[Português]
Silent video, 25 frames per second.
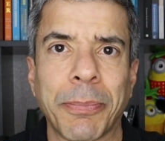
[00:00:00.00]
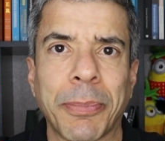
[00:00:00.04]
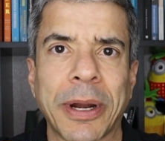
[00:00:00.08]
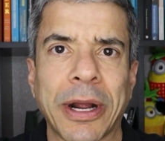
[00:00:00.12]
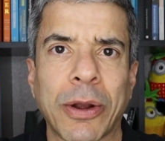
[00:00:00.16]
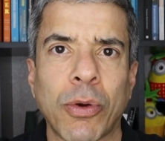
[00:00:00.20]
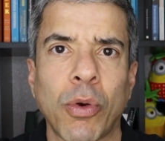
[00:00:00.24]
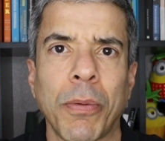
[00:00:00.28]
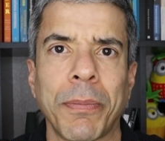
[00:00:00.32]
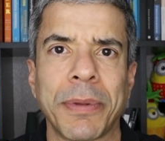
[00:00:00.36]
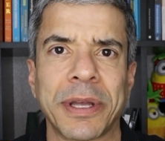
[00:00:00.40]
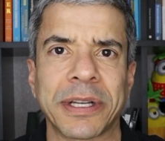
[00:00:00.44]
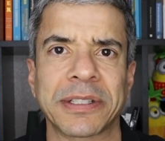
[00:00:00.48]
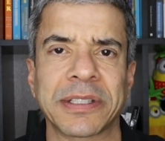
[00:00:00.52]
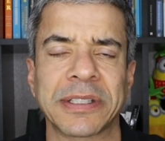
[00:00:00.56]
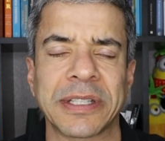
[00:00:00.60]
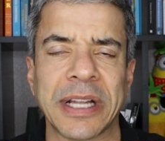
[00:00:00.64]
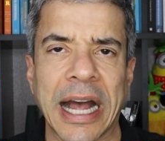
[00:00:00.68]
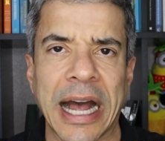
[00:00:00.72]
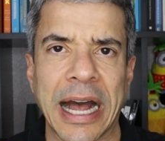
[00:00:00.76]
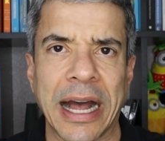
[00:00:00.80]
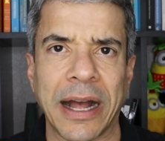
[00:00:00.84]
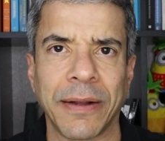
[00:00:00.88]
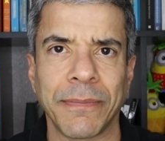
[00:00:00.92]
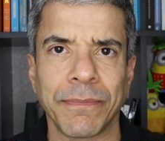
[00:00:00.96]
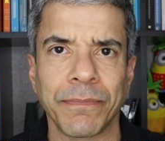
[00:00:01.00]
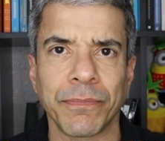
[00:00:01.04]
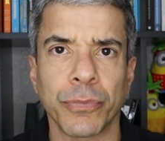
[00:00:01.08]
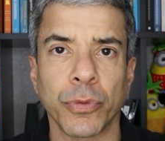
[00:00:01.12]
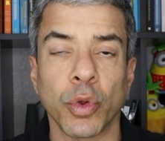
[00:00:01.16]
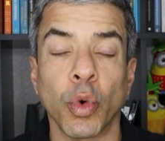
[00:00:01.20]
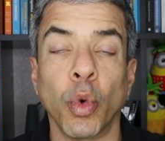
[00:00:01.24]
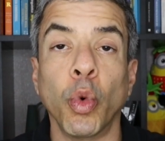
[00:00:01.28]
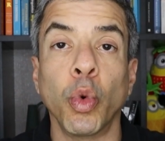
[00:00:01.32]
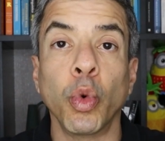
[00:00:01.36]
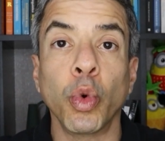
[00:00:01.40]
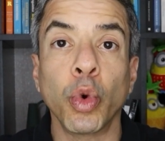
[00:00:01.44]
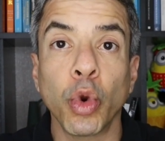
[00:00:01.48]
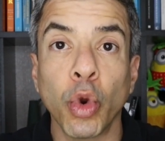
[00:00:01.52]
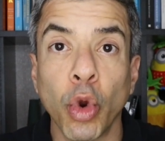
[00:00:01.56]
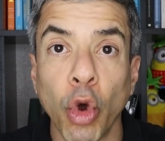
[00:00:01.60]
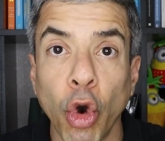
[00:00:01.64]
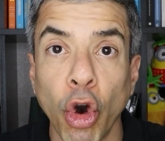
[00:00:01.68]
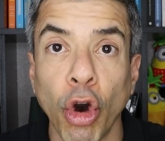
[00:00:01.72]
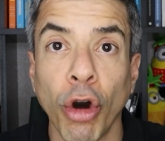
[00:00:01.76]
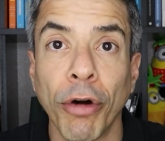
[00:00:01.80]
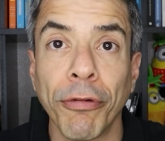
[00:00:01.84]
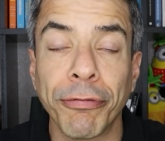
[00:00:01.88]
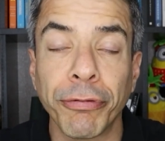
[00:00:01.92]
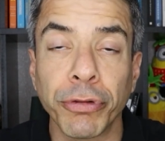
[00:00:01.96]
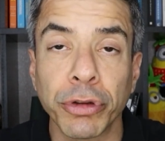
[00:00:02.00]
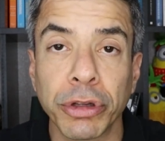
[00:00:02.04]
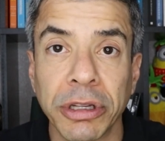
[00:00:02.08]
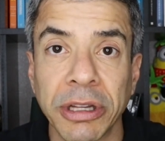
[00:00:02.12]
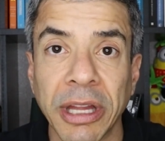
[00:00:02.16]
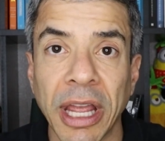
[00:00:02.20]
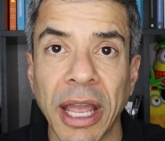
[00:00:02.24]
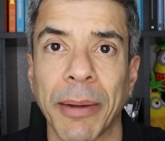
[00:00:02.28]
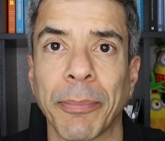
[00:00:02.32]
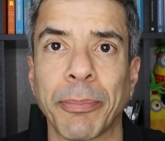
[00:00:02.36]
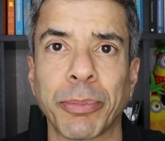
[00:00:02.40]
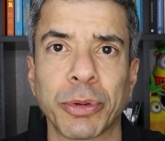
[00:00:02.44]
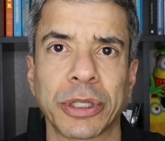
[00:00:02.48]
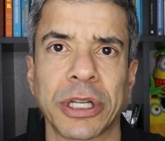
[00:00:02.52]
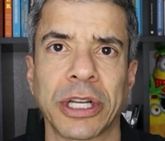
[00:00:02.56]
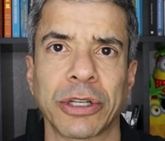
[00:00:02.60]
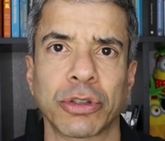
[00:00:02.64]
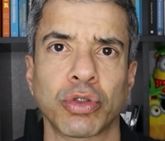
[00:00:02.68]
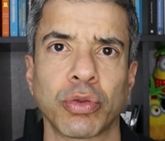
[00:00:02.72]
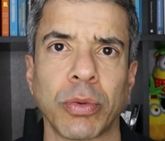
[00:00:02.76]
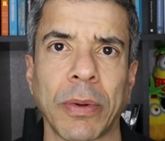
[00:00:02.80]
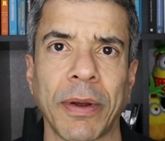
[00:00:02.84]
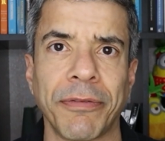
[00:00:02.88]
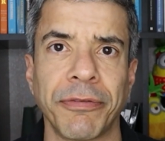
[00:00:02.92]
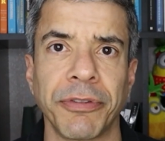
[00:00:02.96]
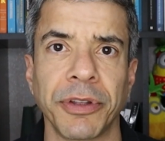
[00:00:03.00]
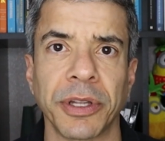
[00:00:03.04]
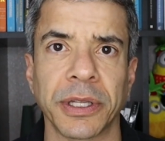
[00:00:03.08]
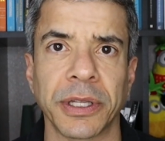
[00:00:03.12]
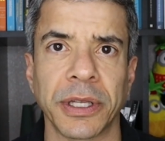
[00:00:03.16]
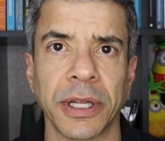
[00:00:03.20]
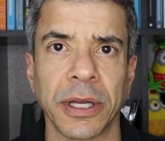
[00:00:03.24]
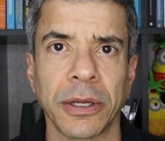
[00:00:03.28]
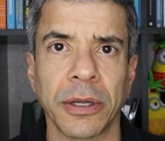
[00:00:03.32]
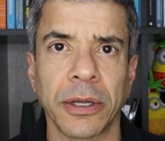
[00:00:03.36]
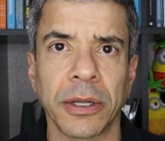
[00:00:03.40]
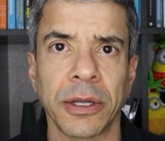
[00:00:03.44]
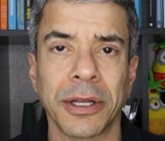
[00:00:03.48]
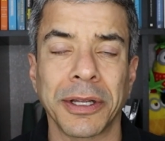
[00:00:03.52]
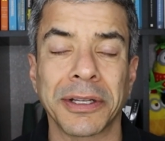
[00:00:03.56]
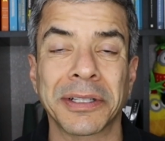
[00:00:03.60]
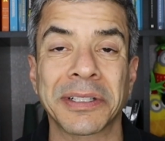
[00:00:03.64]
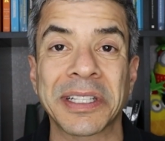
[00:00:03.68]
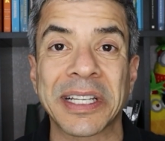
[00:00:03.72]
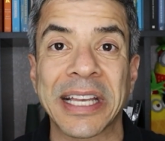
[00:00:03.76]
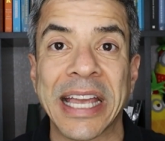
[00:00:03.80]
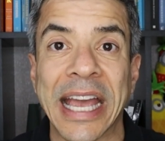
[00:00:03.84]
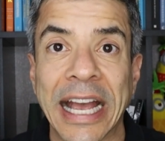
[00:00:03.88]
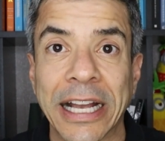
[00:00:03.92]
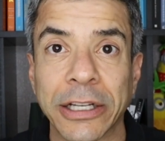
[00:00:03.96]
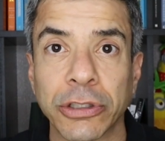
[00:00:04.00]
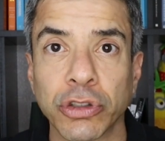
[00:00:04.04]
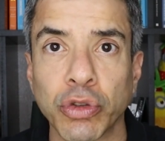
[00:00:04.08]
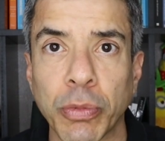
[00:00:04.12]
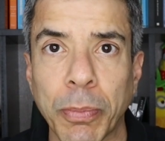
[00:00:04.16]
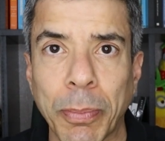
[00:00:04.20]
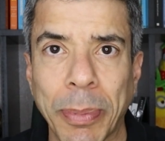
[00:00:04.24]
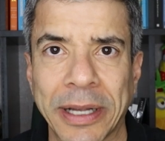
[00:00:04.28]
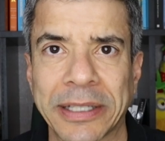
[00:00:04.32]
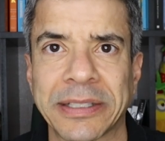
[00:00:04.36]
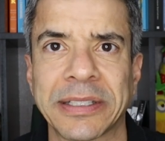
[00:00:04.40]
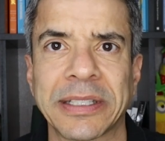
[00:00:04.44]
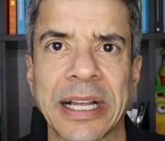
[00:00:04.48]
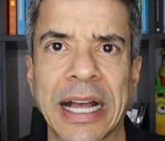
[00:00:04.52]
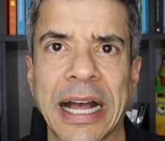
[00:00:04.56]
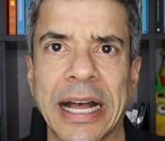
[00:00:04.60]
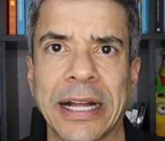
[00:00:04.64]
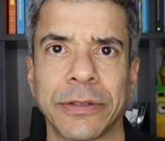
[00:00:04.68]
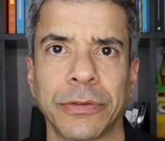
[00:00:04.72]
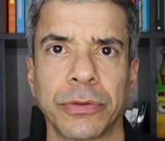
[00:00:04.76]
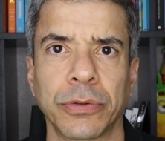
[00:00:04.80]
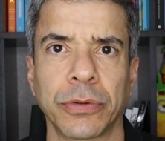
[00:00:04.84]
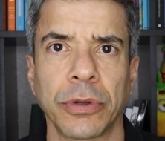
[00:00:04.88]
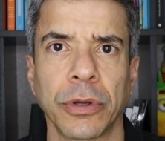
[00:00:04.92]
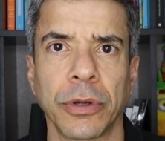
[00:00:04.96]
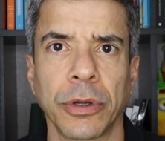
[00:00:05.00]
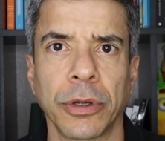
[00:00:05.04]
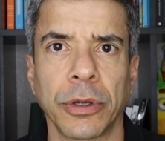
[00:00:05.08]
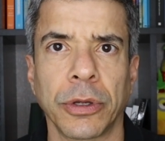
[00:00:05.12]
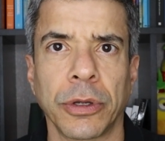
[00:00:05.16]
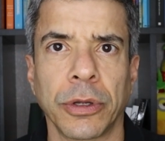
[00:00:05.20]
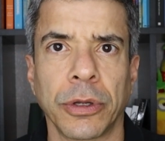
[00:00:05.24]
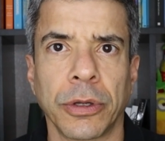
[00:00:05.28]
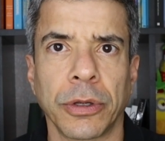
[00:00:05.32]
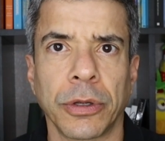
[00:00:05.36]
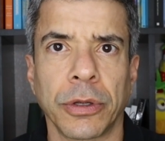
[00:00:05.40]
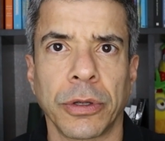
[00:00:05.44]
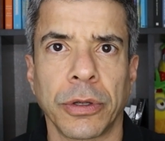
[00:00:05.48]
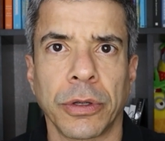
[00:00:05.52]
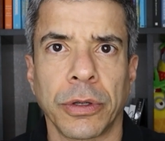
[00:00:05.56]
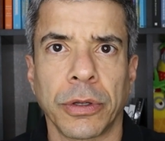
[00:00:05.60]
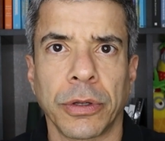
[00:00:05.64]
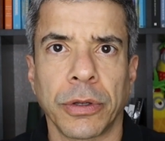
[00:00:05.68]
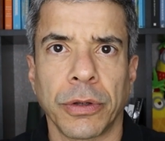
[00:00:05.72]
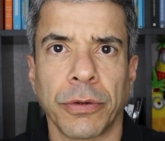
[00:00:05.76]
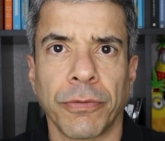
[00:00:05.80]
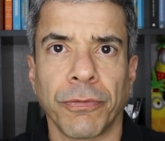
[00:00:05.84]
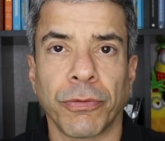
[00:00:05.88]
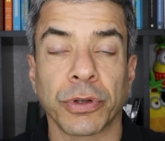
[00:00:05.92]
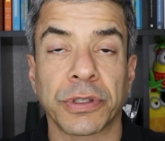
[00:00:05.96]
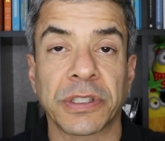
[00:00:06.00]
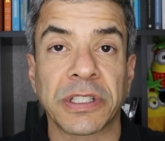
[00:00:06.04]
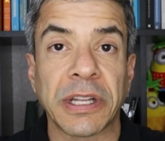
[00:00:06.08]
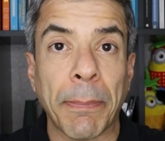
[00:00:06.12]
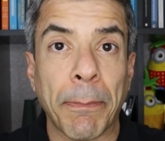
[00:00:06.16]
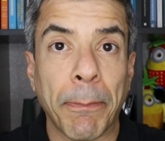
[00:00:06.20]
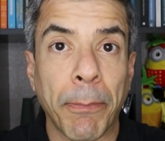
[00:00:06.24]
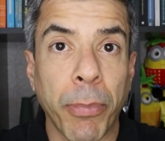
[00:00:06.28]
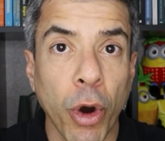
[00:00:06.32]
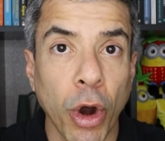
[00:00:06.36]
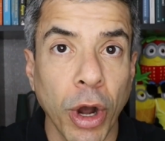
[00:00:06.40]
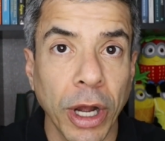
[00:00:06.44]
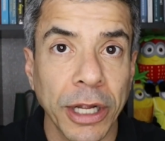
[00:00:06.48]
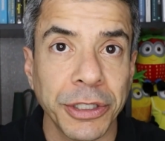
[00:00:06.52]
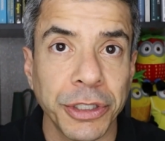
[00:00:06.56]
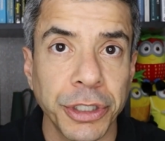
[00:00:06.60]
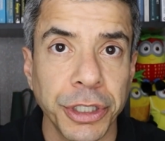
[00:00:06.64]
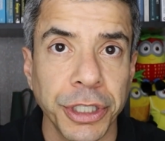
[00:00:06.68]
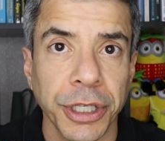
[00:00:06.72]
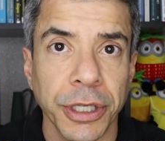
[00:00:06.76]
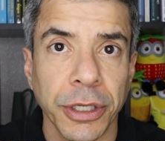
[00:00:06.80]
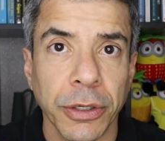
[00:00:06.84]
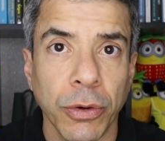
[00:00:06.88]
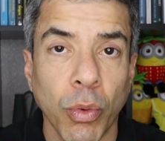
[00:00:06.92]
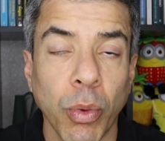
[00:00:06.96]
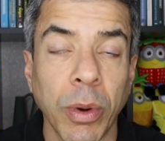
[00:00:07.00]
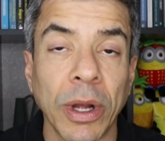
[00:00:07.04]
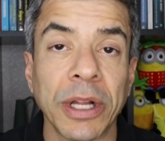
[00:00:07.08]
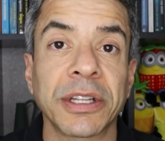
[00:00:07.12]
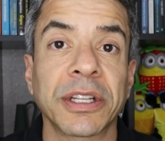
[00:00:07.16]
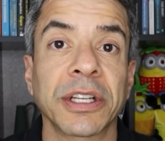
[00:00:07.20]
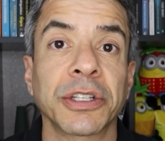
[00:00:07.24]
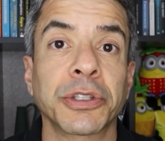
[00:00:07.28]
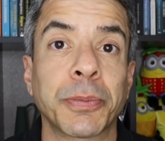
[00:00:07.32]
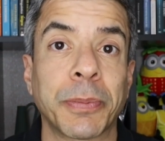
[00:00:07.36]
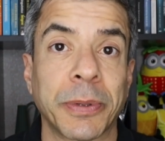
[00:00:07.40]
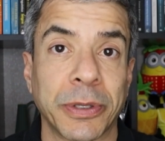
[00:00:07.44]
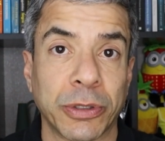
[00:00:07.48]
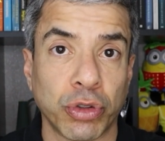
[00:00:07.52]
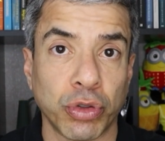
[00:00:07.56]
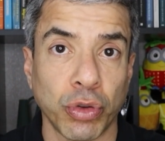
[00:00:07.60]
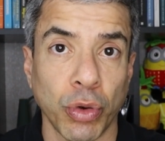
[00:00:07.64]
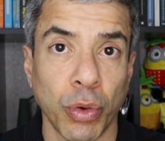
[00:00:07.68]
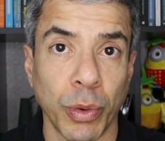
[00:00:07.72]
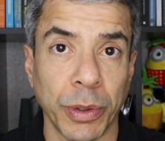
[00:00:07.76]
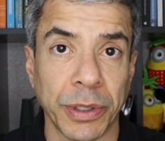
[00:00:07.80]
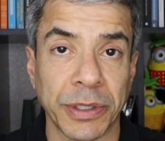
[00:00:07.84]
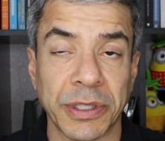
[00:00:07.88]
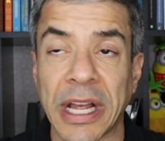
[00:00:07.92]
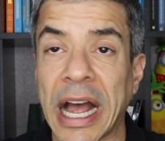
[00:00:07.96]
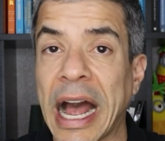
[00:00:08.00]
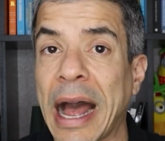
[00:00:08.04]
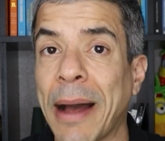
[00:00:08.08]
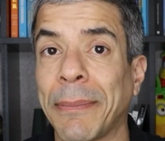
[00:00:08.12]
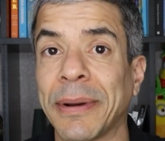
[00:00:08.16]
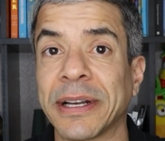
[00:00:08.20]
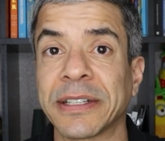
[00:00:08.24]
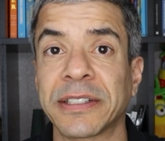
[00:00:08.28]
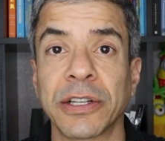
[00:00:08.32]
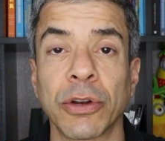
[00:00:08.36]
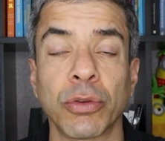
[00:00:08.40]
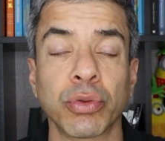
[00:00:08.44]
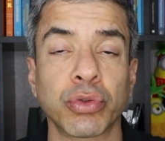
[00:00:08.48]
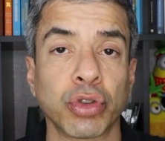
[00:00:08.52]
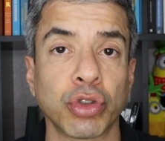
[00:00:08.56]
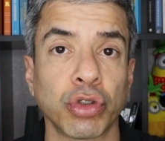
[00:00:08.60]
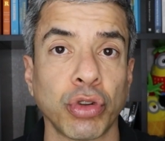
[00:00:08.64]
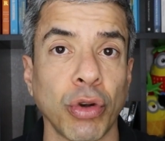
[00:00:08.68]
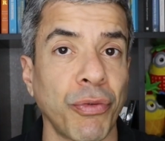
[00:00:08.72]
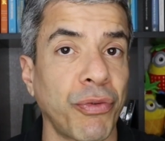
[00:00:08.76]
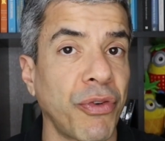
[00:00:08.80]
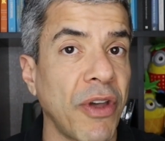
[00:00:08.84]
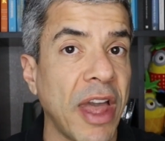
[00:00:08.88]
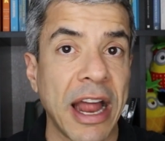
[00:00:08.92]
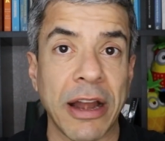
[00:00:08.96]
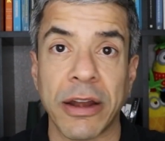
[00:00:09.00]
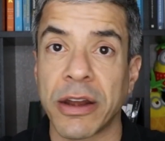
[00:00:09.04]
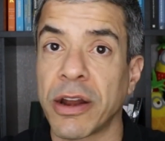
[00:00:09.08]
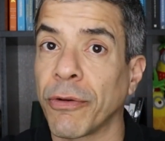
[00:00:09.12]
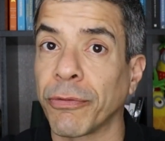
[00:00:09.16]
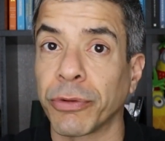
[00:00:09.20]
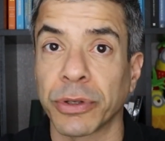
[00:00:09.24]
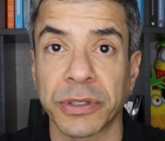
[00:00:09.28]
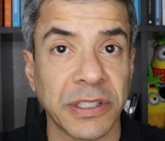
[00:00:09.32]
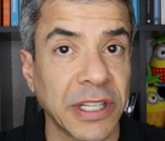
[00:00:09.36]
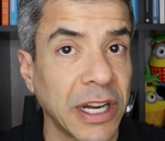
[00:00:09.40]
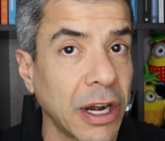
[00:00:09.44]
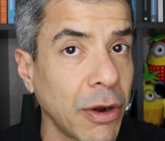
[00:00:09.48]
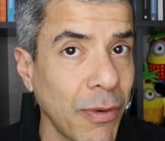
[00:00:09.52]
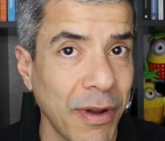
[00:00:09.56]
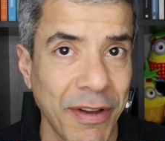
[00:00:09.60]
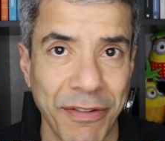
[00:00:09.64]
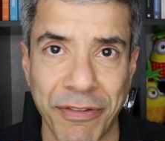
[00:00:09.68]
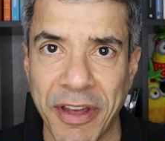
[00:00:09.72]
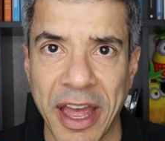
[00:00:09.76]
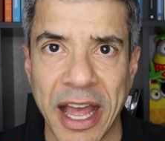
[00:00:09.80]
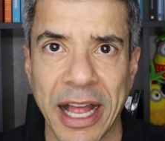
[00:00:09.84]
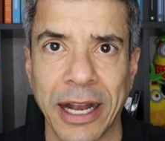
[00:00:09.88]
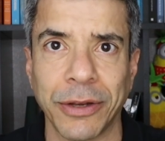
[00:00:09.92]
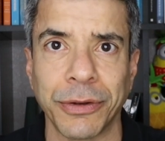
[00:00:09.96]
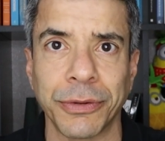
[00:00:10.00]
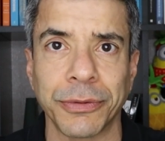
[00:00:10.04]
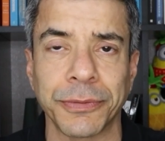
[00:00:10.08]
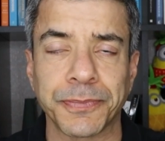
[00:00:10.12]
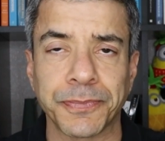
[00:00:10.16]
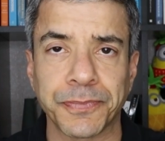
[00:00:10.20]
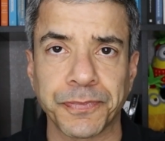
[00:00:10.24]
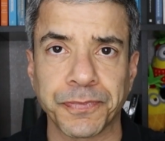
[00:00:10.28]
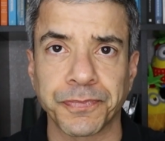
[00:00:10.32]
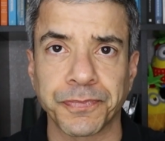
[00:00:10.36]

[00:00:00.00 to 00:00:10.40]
para começar um novo tempo da sua vida. Esquece o passado você pode. Quantas pessoas? Ah, mas eu sou velho. Não, você não é velho.